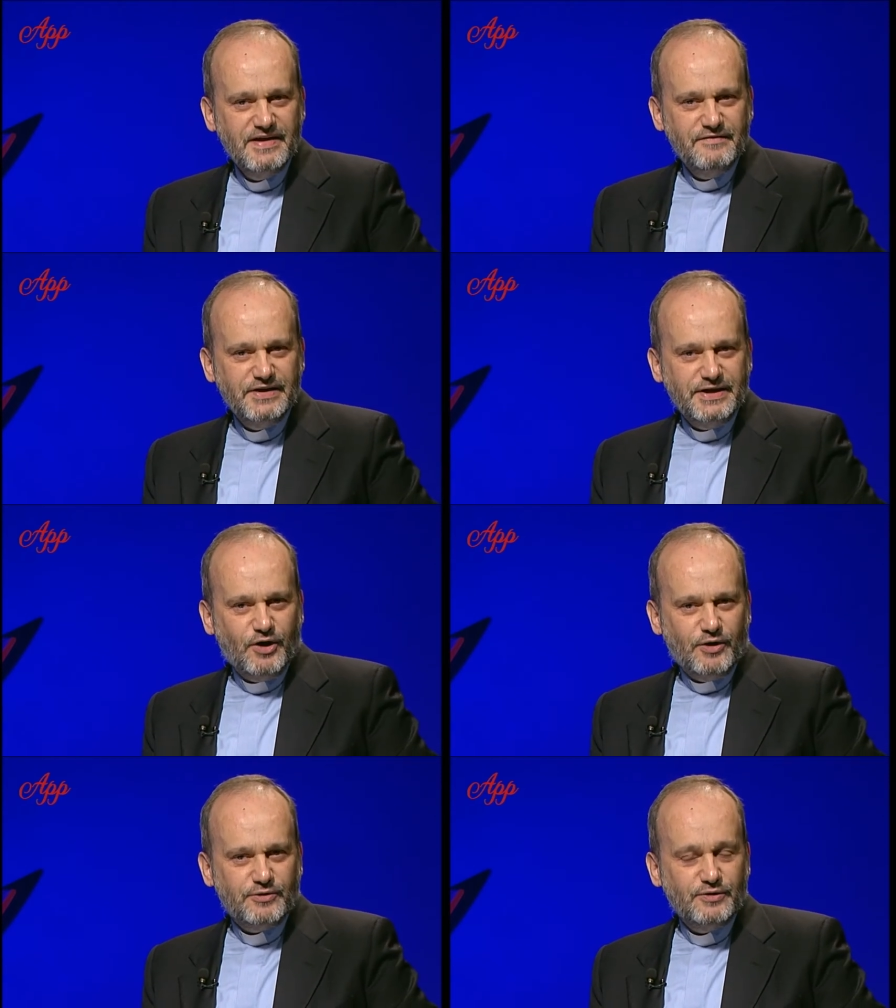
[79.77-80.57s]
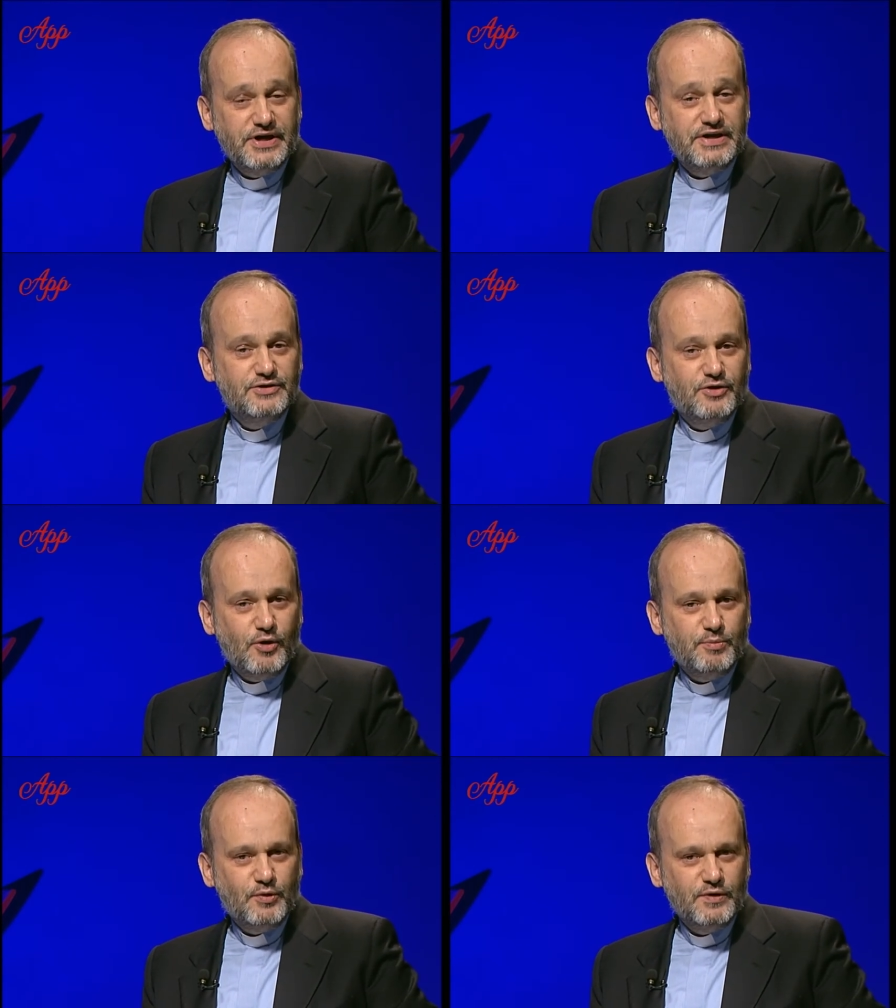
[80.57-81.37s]
vi ricordo che
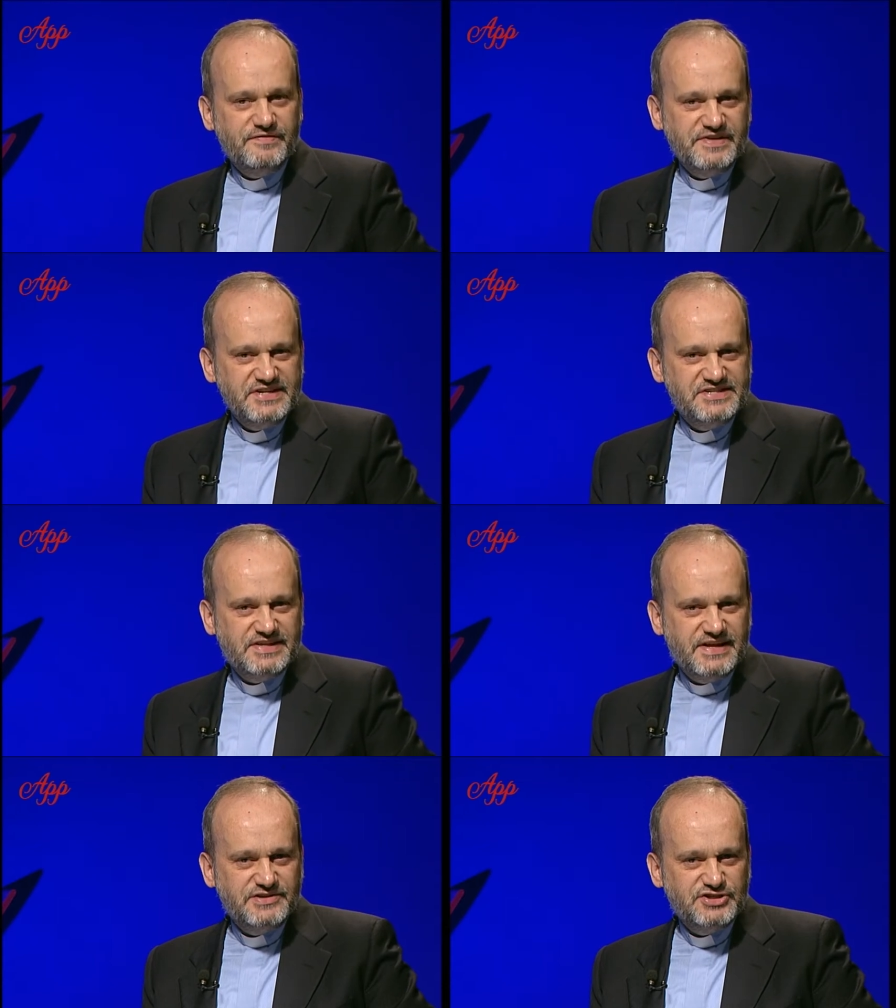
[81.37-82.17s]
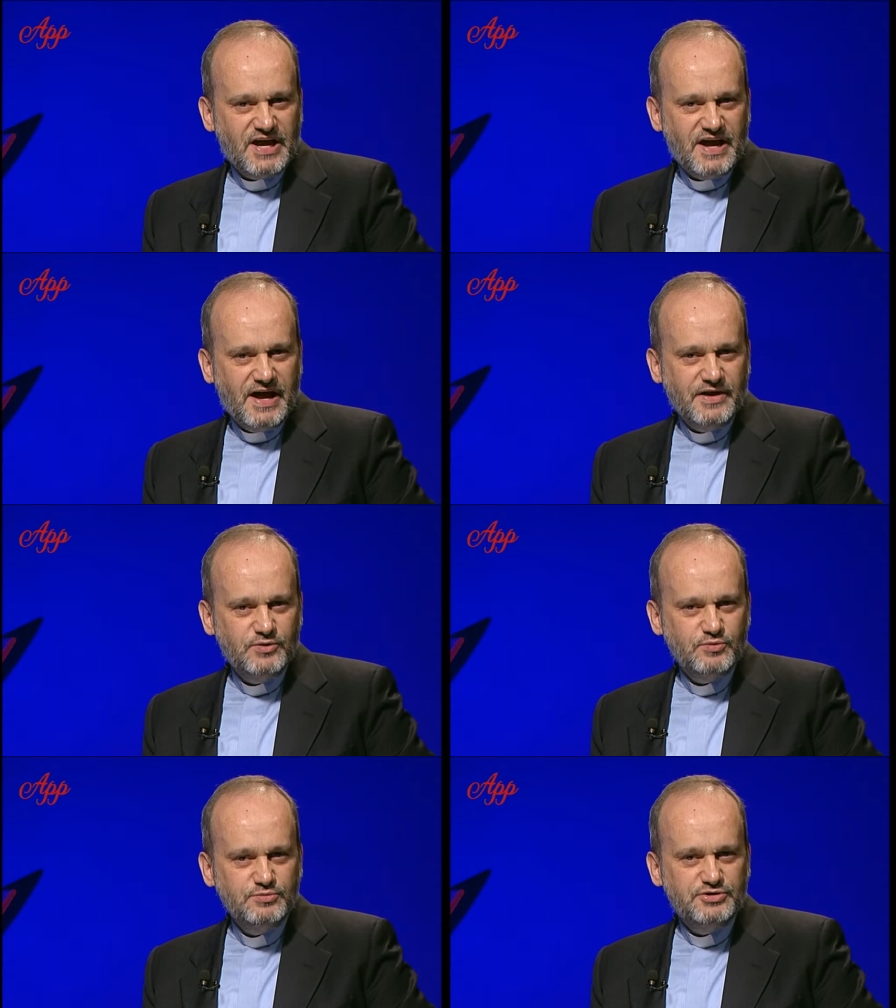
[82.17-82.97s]
dopo le visite già
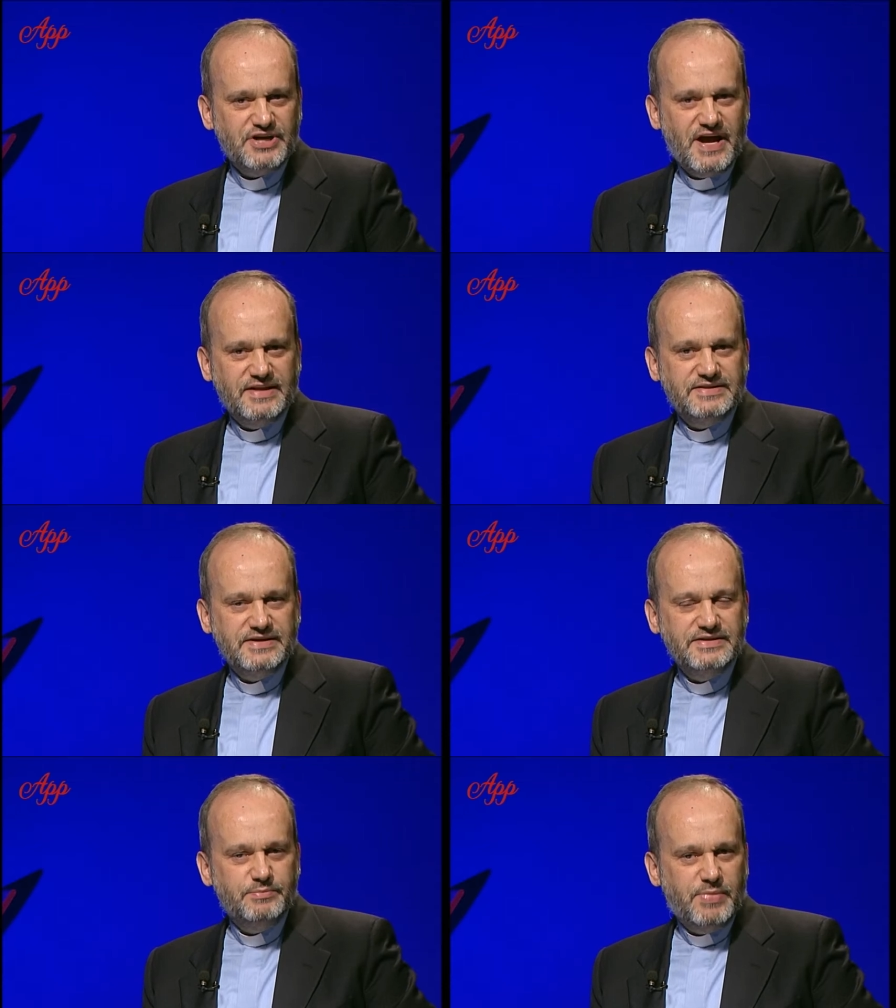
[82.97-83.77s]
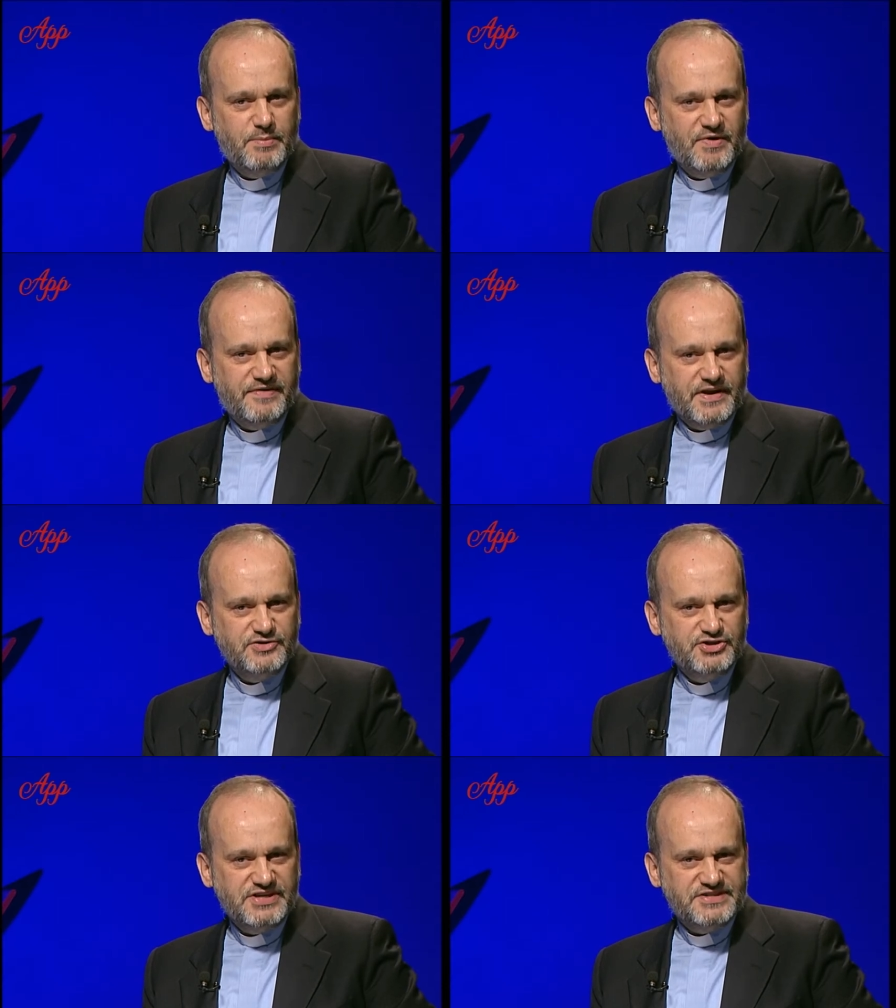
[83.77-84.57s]
annunciate di Papa
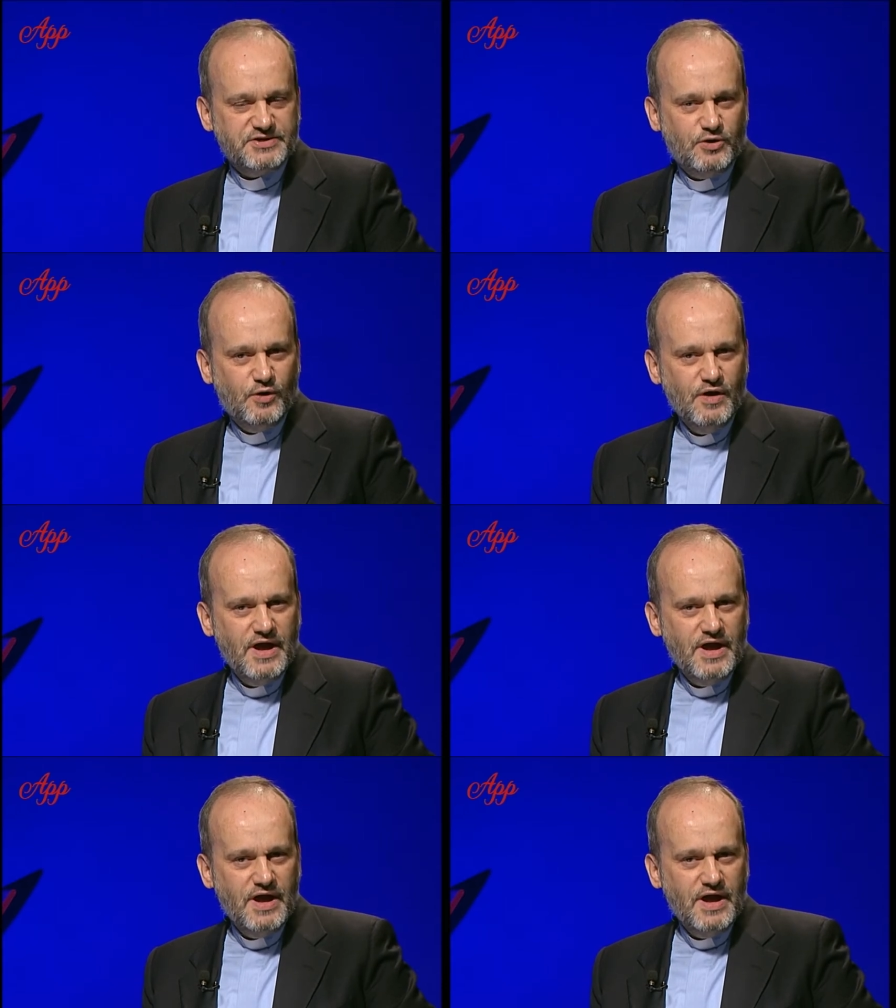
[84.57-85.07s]
Francesco